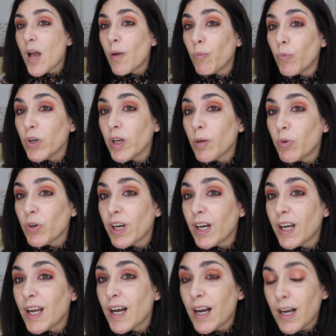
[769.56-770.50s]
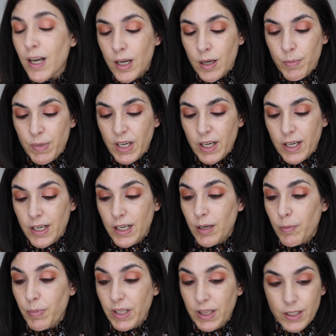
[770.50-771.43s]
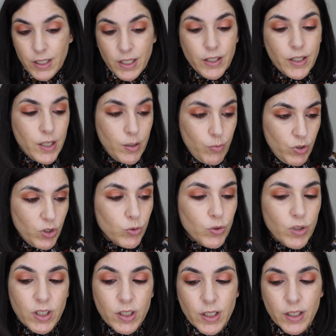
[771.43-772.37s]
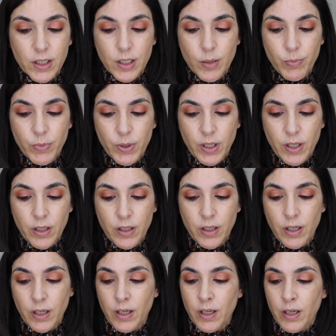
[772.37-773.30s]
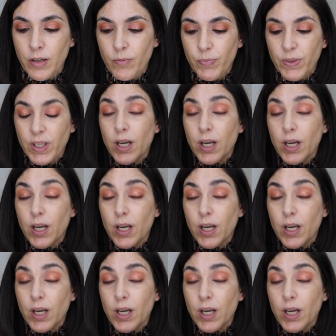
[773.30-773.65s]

Voy a poner la máscara de pestañas, voy a utilizar también de,